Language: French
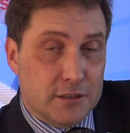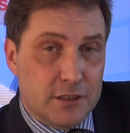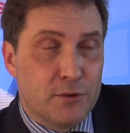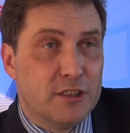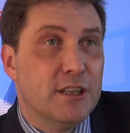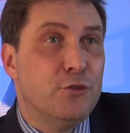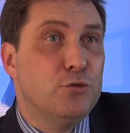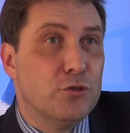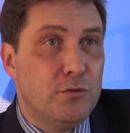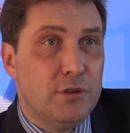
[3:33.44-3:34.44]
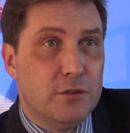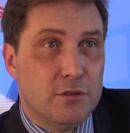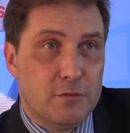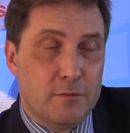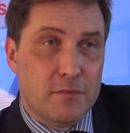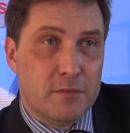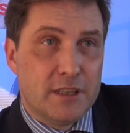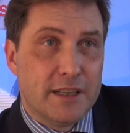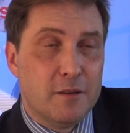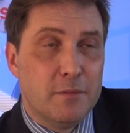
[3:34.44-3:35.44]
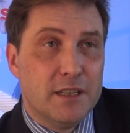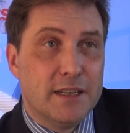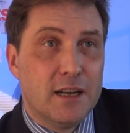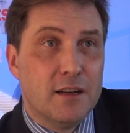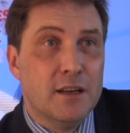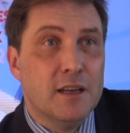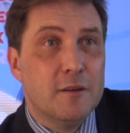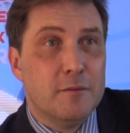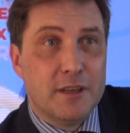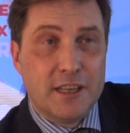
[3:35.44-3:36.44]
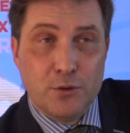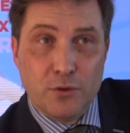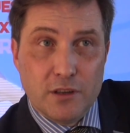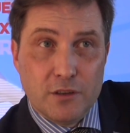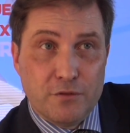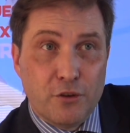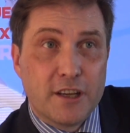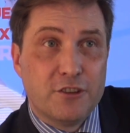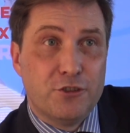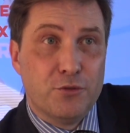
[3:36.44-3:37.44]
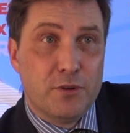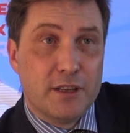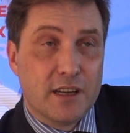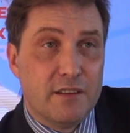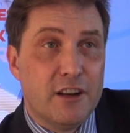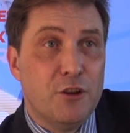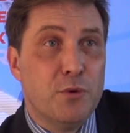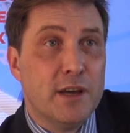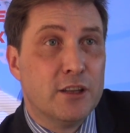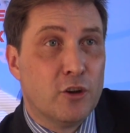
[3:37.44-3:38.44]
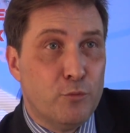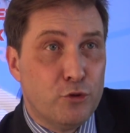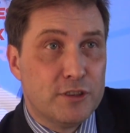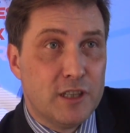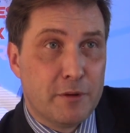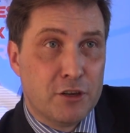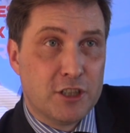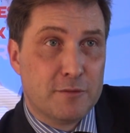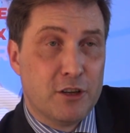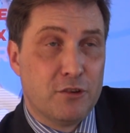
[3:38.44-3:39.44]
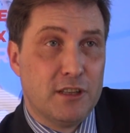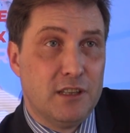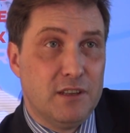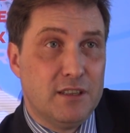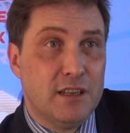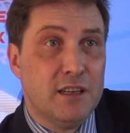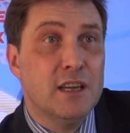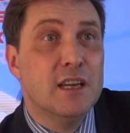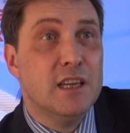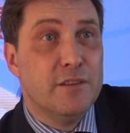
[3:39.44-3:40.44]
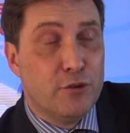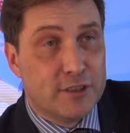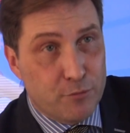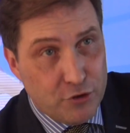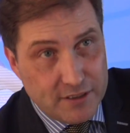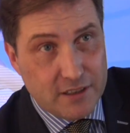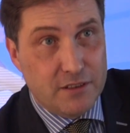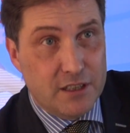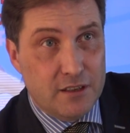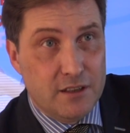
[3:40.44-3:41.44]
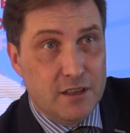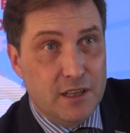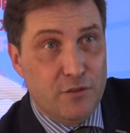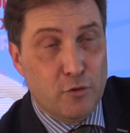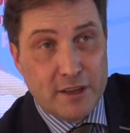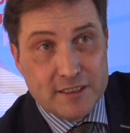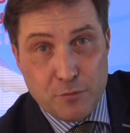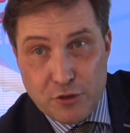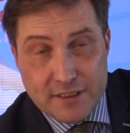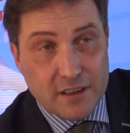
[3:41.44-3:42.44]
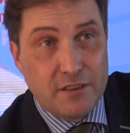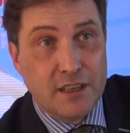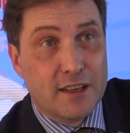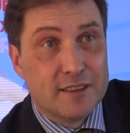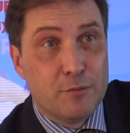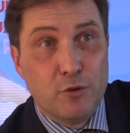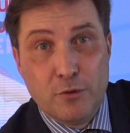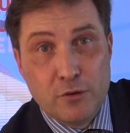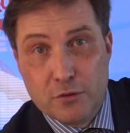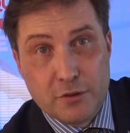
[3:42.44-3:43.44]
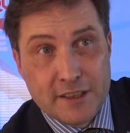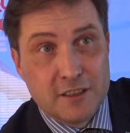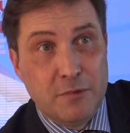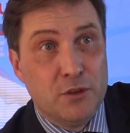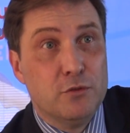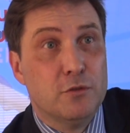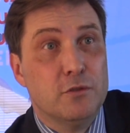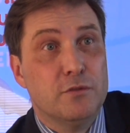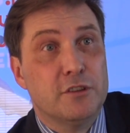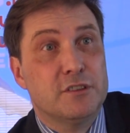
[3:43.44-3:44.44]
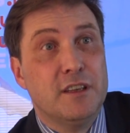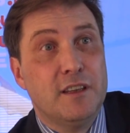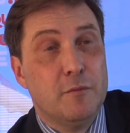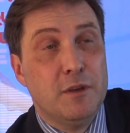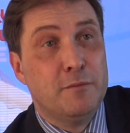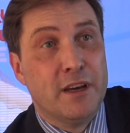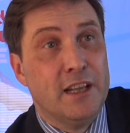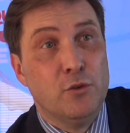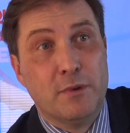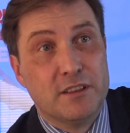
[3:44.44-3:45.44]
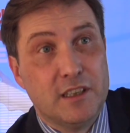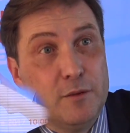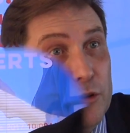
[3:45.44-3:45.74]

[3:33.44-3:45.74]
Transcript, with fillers: qui ont un statut aujourd'hui de matériel médical, mais qui ont une vocation à être évaluées, à être remboursées et prises en charge par la collectivité, il faut que ça puisse servir. Il ne faut pas que ça puisse servir à simplement 15 euh, millions de Français qui habitent Paris, Lyon, Marseille et